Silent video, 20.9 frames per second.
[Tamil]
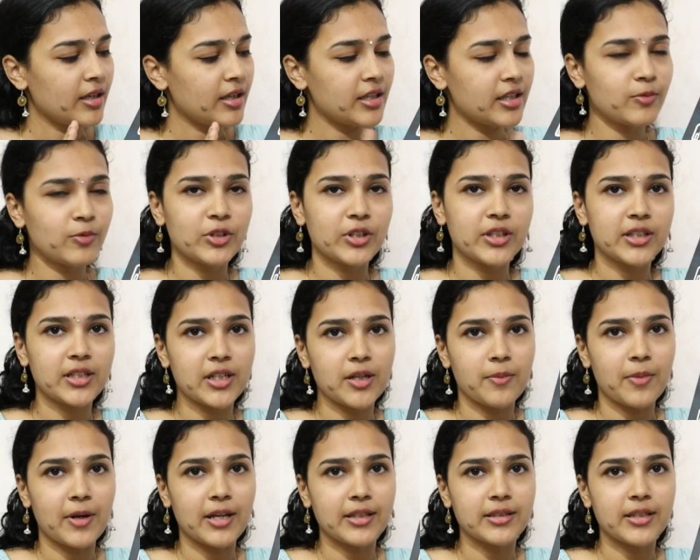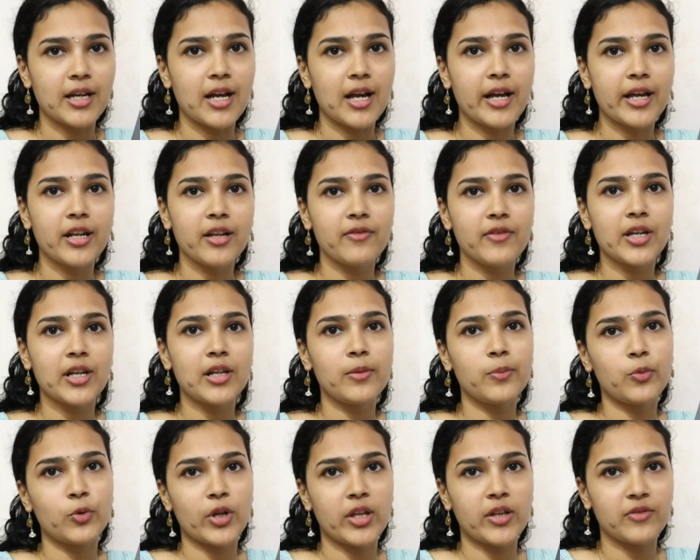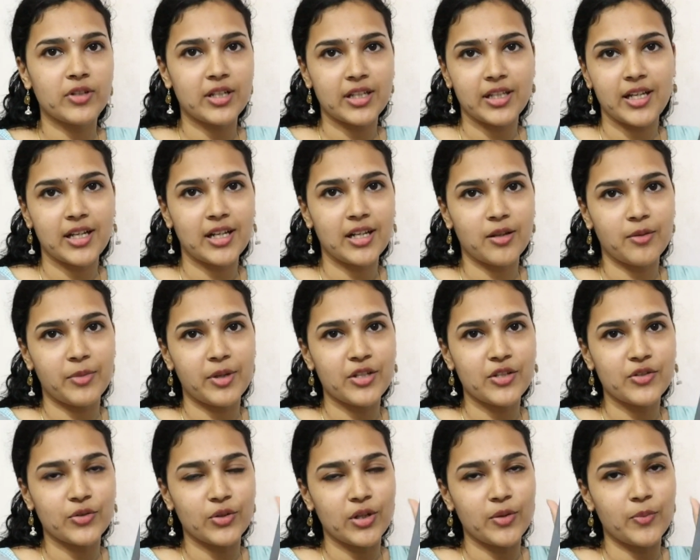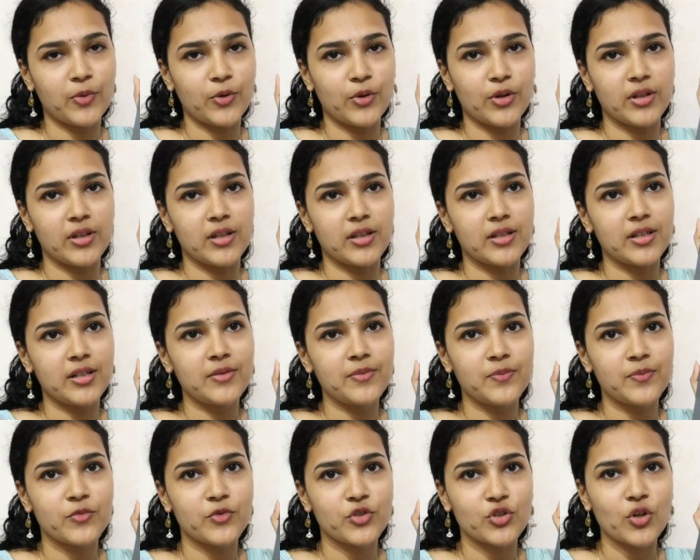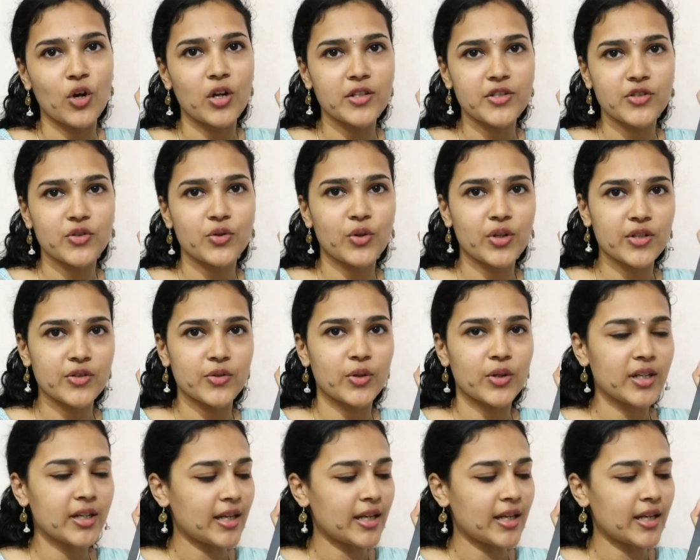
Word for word: இந்த புத்தகத்தை அங்கே பார்த்தேன் அறிவியல் புனைவு கதைகள் அப்படின்னு சொல்லி போட்டிருந்தது ஷார்ட் ஸ்டோரிஸோட